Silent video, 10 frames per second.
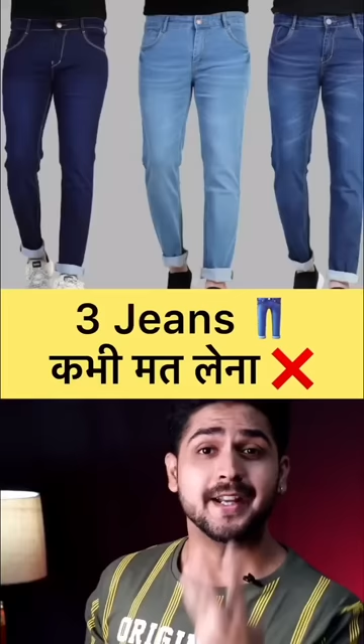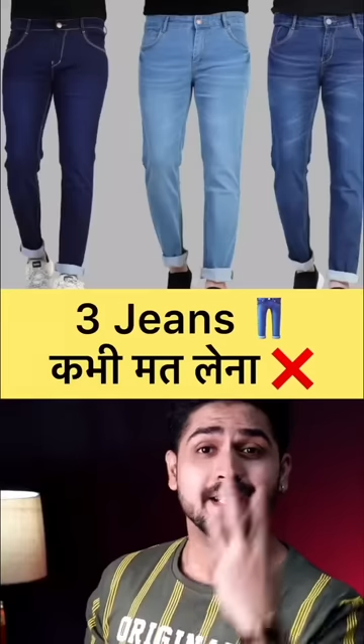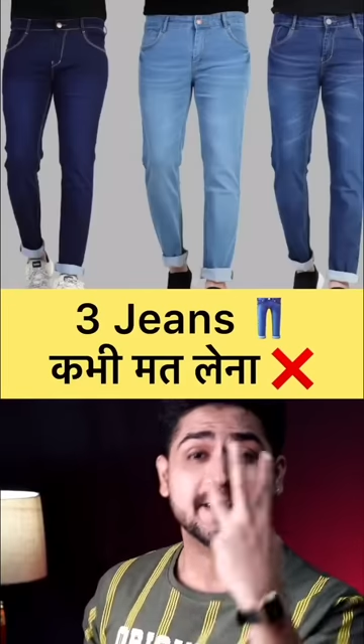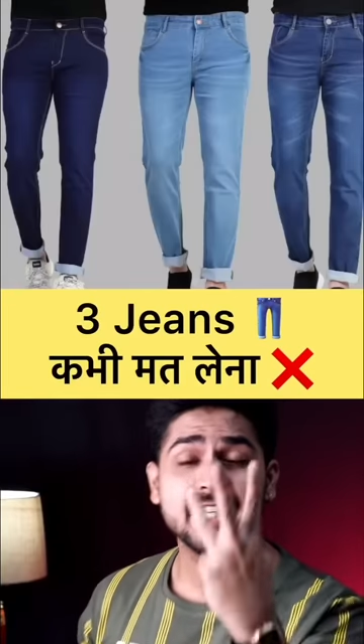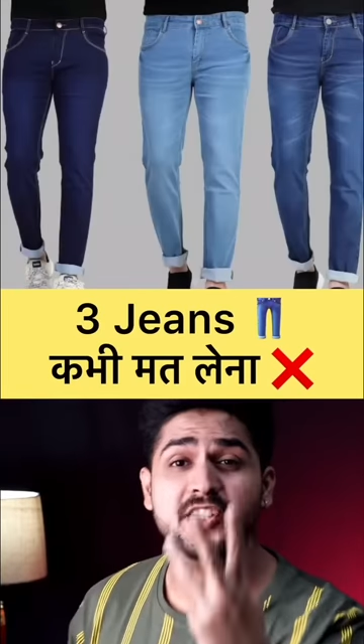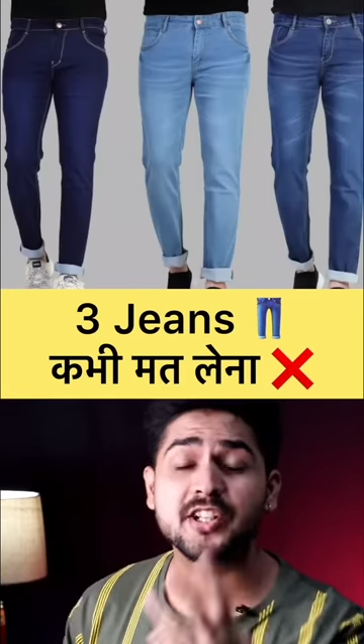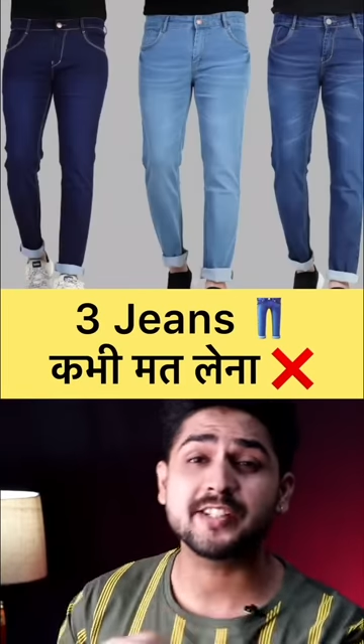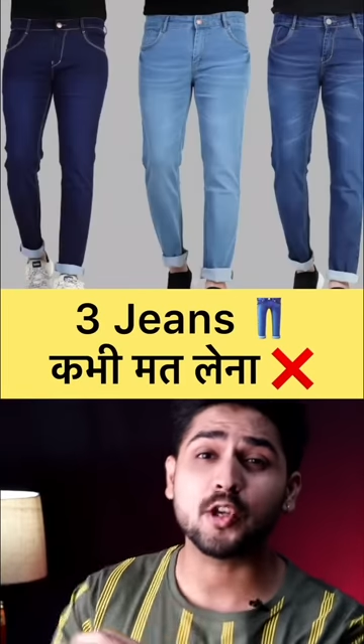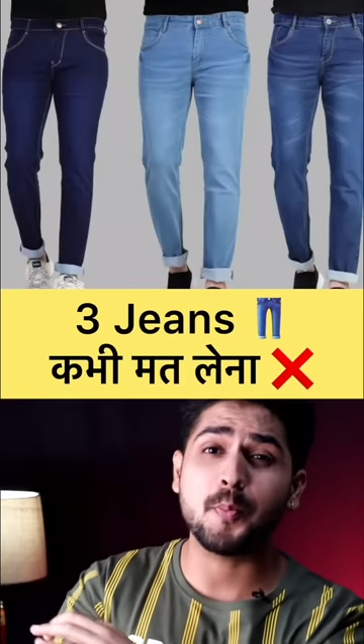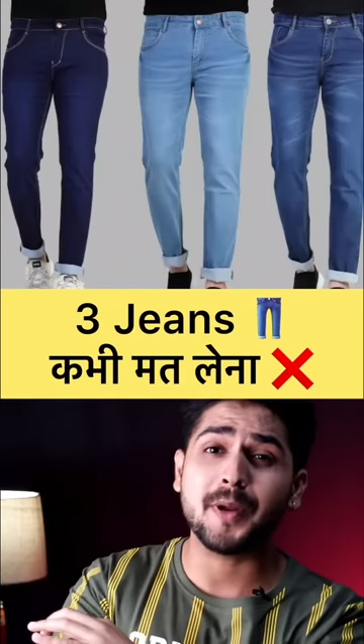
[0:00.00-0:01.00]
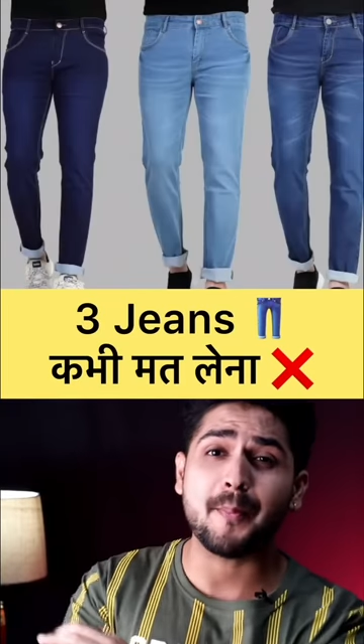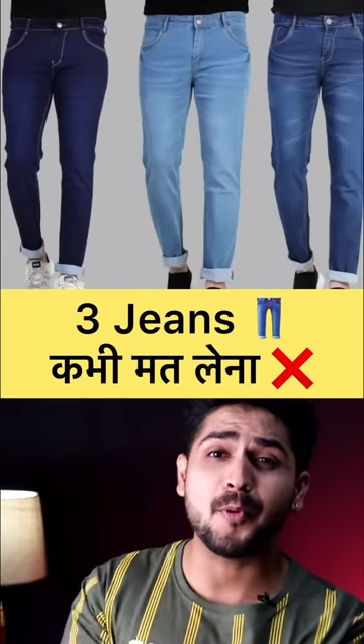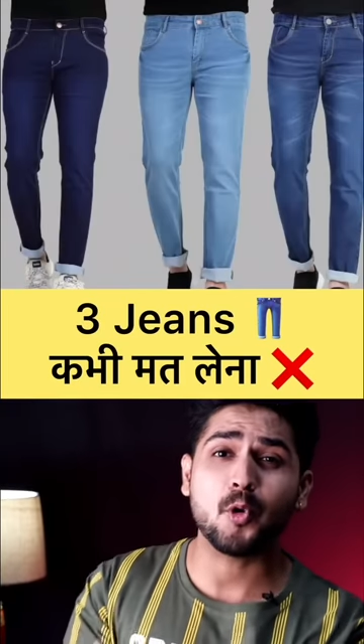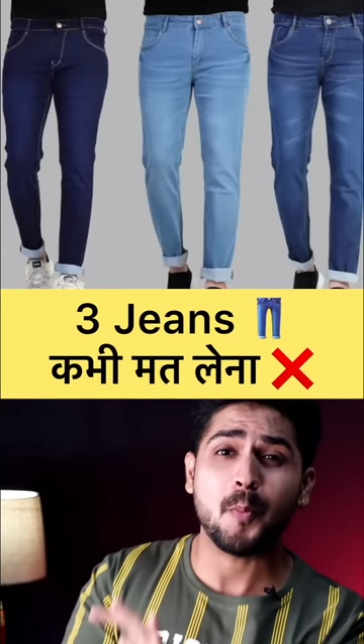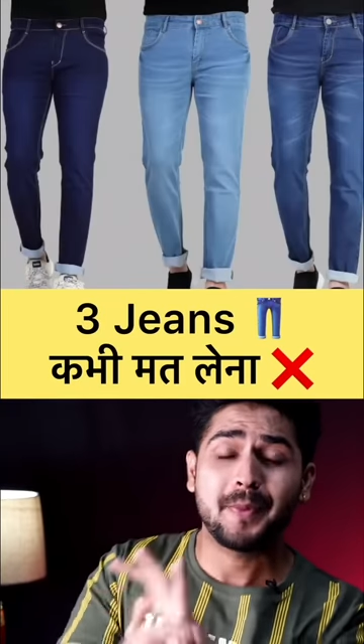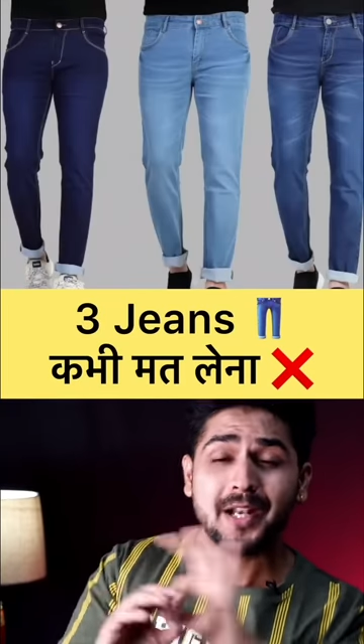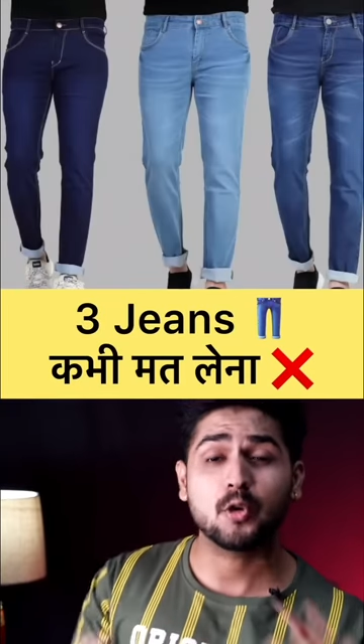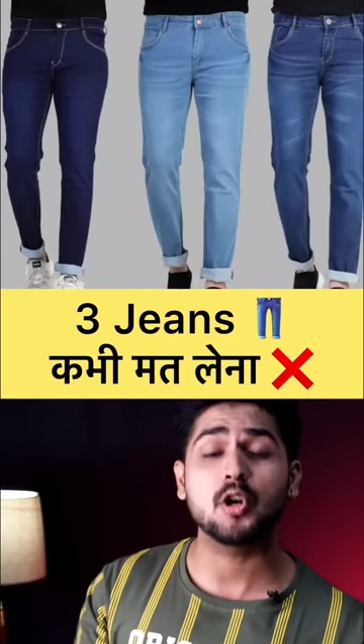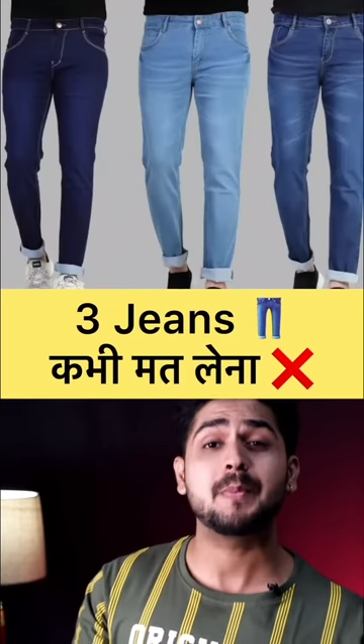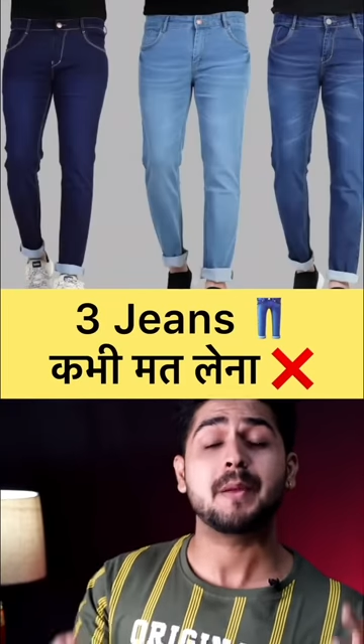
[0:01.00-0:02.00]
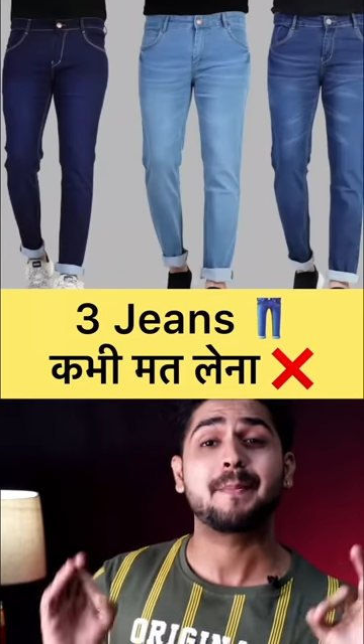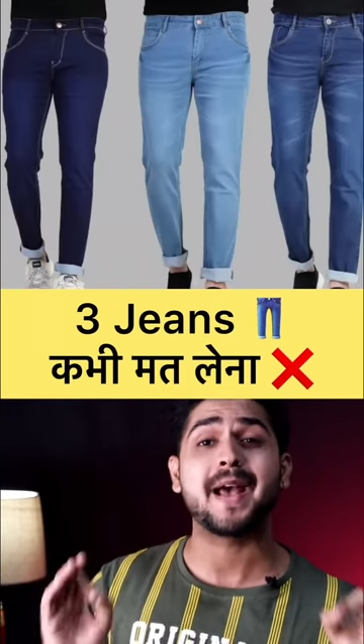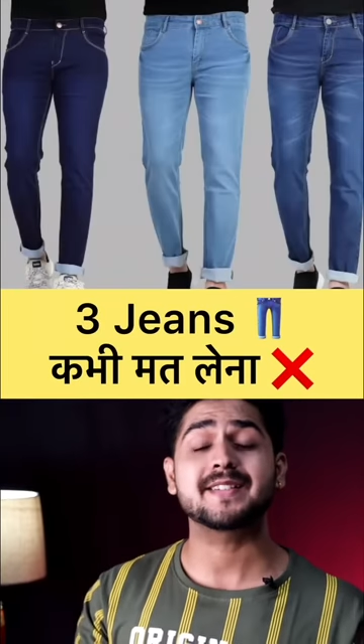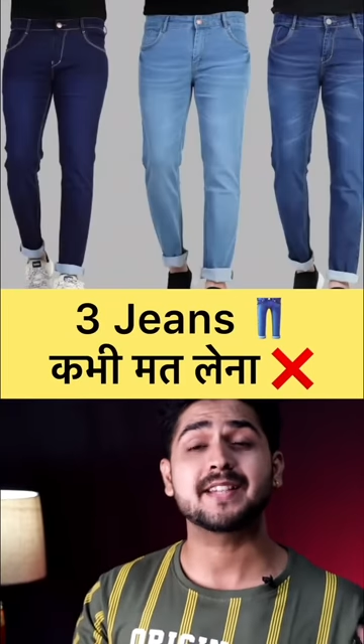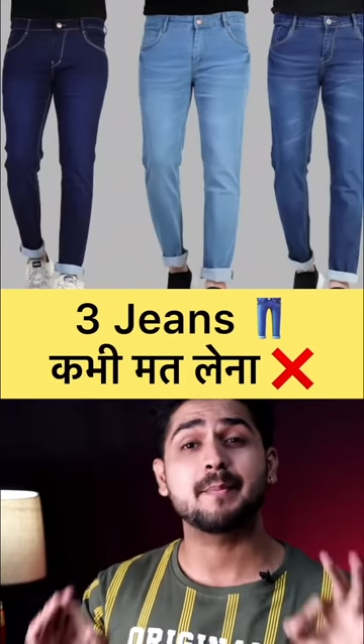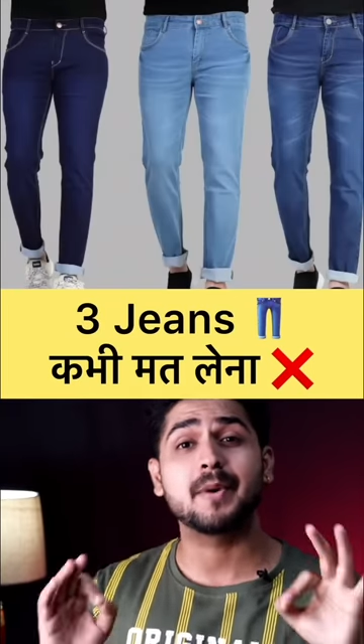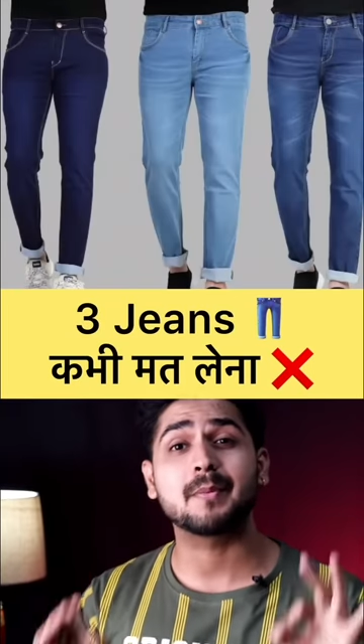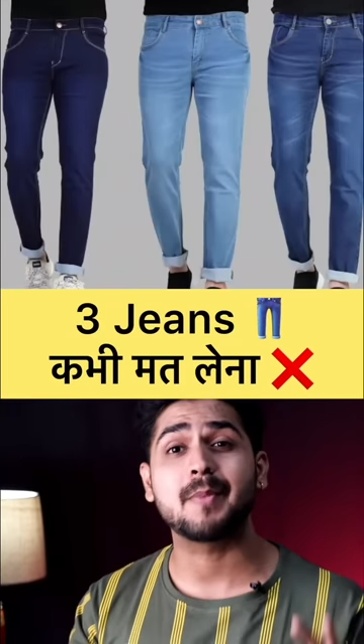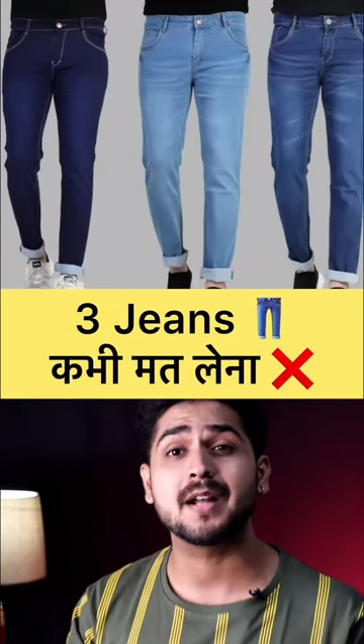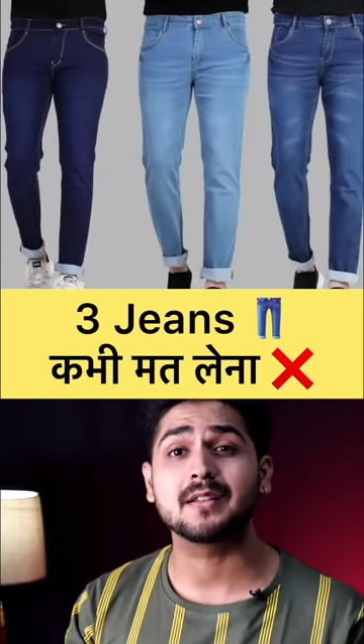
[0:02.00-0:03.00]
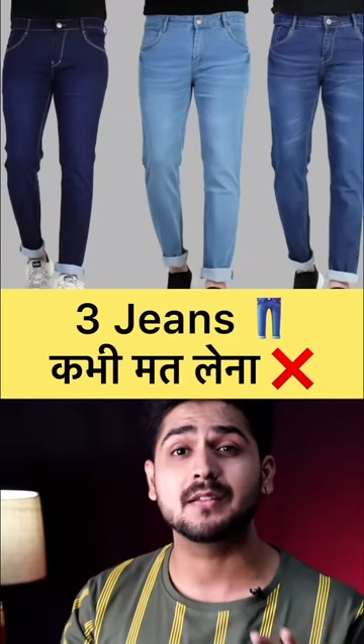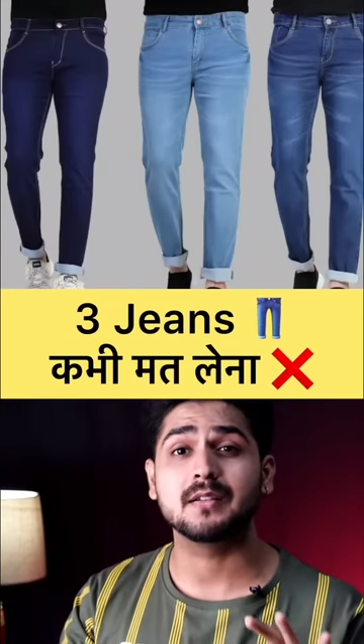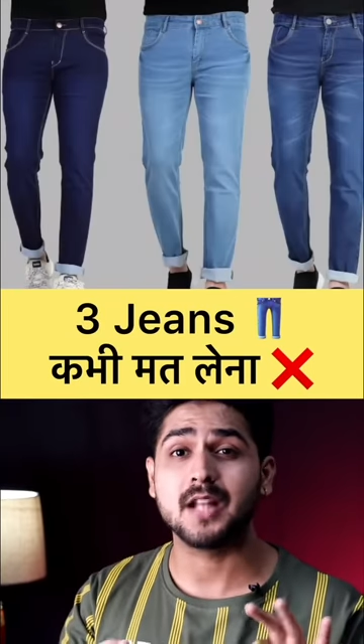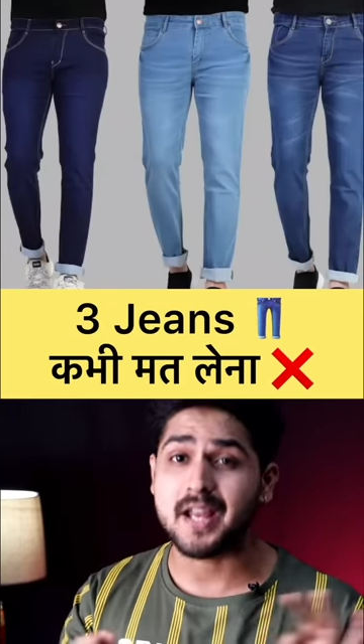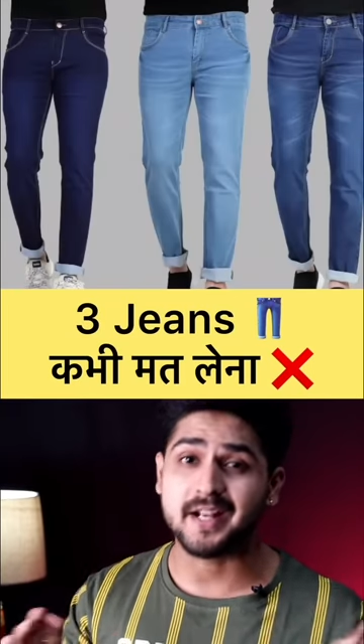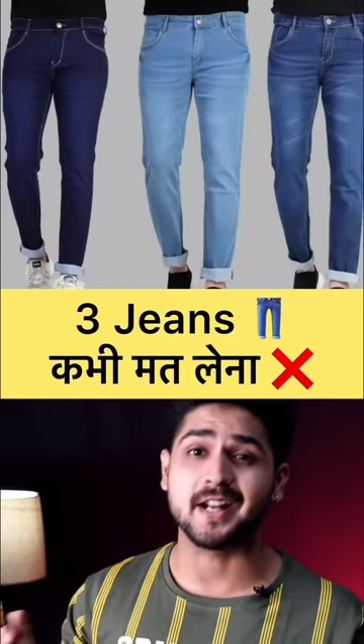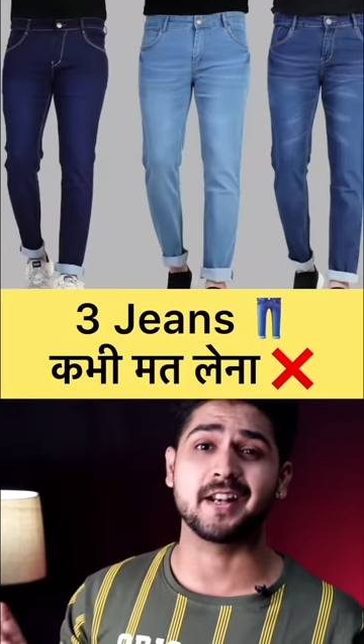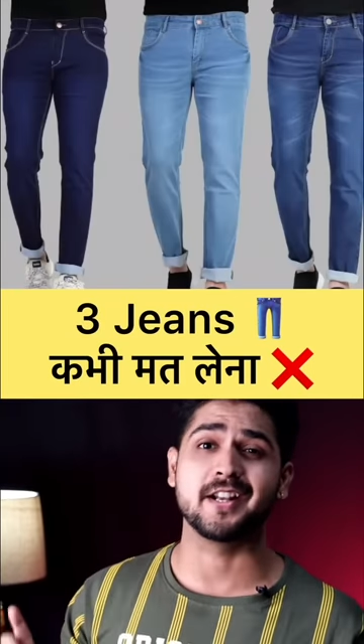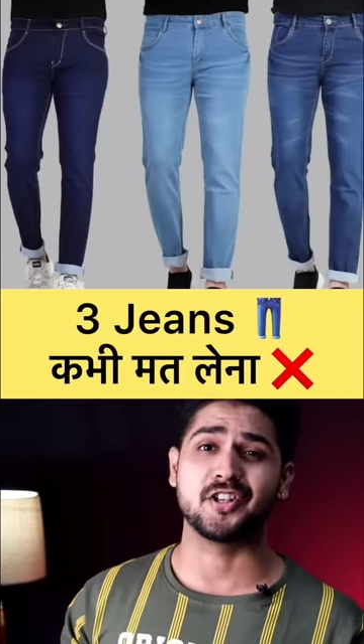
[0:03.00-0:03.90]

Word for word: इन तीन जीन्स के ऊपर आप लोग को बिल्कुल भी पैसे बर्बाद नहीं करने